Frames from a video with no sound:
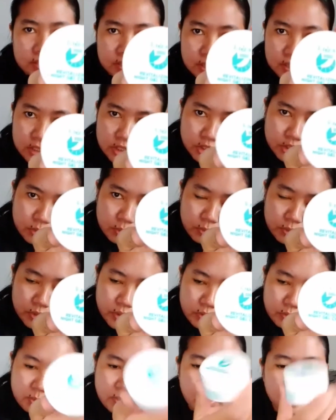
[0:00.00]
Ganito po
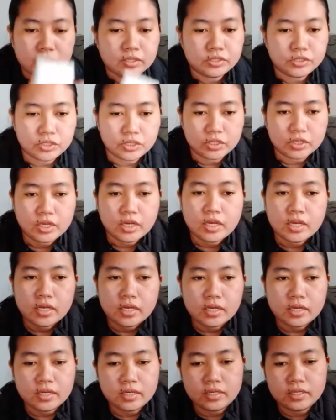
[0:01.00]
yung packaging.
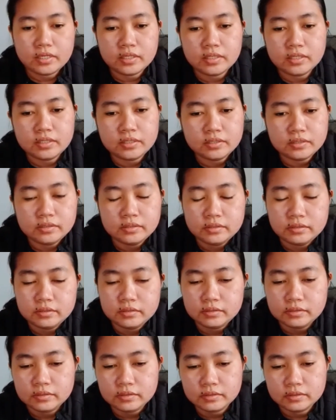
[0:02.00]
Ayan.
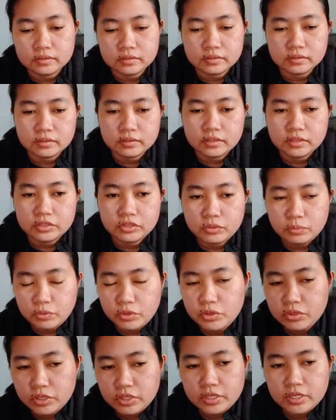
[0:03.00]
Ito po
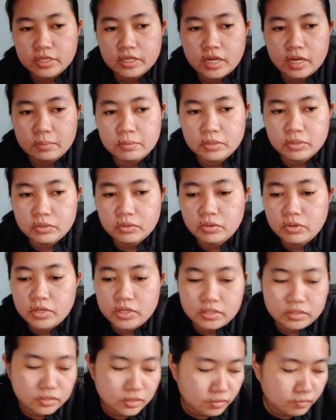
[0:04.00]
yung ginagamit ko
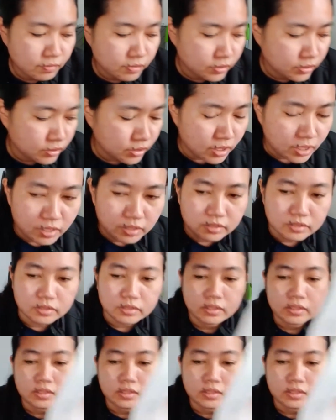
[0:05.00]
in 7 days.